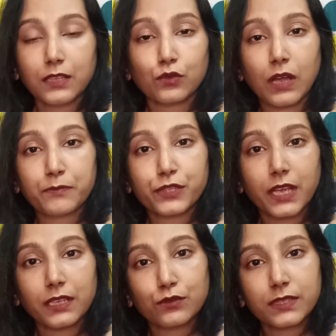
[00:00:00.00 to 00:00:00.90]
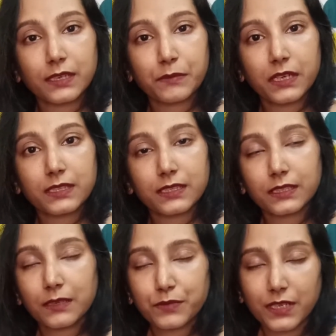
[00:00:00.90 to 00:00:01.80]
तो आप चाहें तो सेट में ले
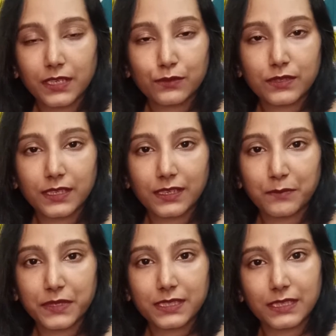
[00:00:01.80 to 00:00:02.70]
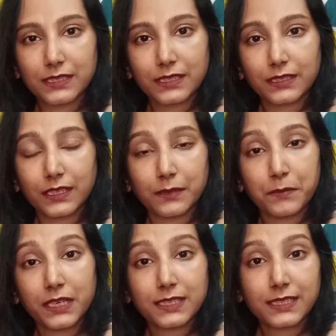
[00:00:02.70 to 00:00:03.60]
सकते हैं आप चाहें तो सिंगल पीस ले सकते हैं
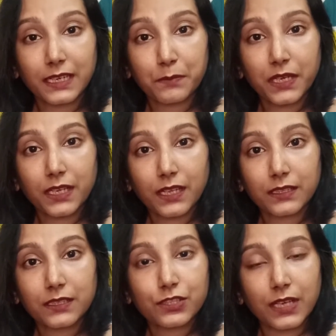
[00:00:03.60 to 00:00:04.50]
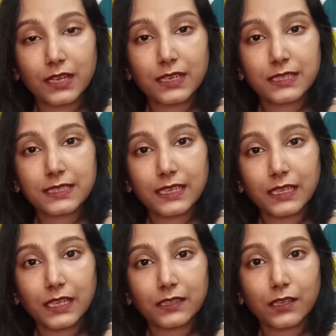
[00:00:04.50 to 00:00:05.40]
मैंने सेट में लिया था चार का सेट
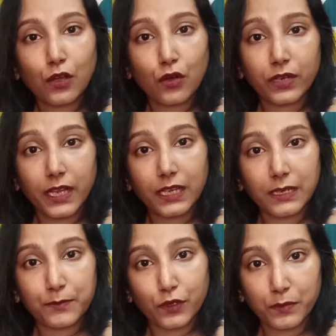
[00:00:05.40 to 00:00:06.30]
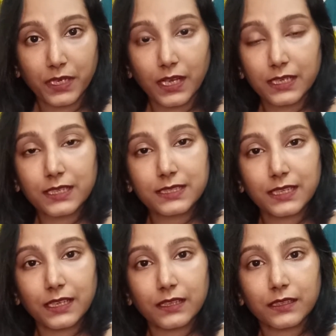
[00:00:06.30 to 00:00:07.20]
लिया था और एक लिपरन मैंने अलग से
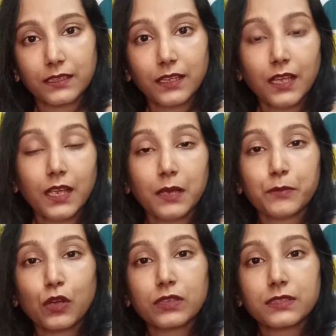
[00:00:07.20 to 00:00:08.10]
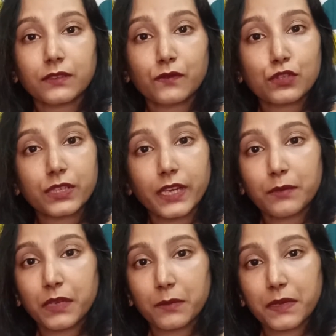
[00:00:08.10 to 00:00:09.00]
लिया था बिकॉज वो शेड
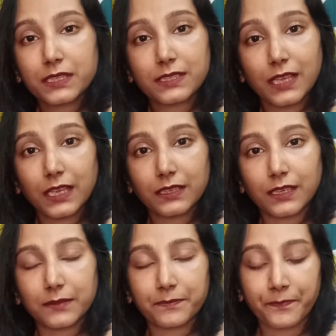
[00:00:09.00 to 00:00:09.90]
मेरे पास नहीं था